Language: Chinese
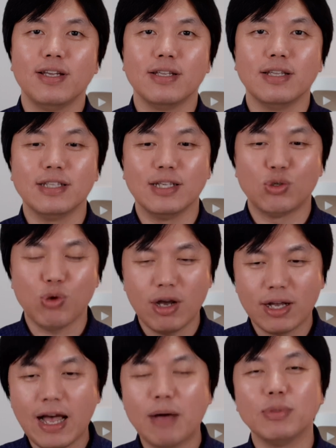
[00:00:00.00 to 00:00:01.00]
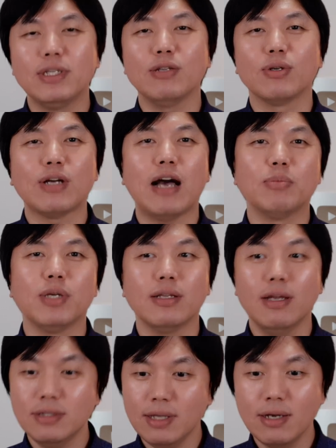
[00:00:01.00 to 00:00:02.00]
那你装看不见就看不见。
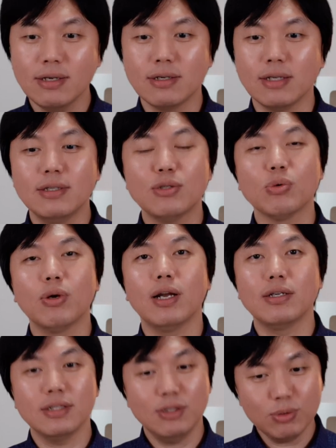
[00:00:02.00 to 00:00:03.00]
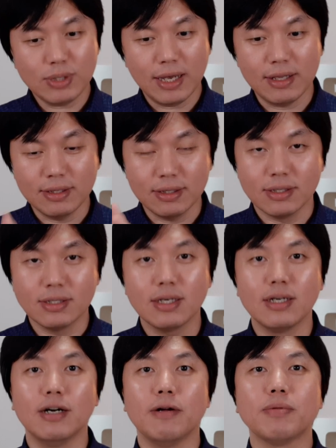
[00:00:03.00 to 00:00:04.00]
但现在这个人家说了，是就在你这
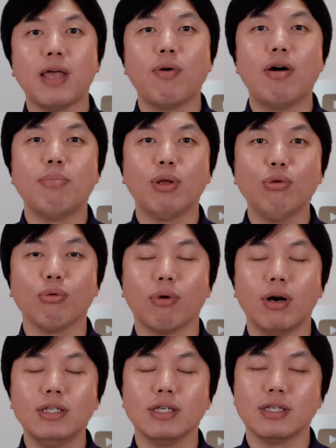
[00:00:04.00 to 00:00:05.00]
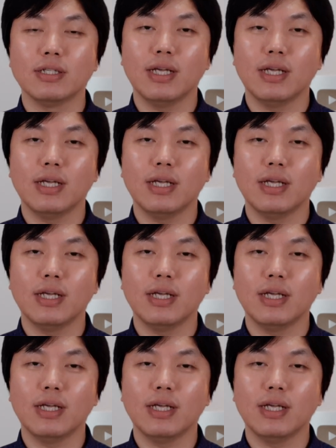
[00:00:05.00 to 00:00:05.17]
个台湾本土，而且是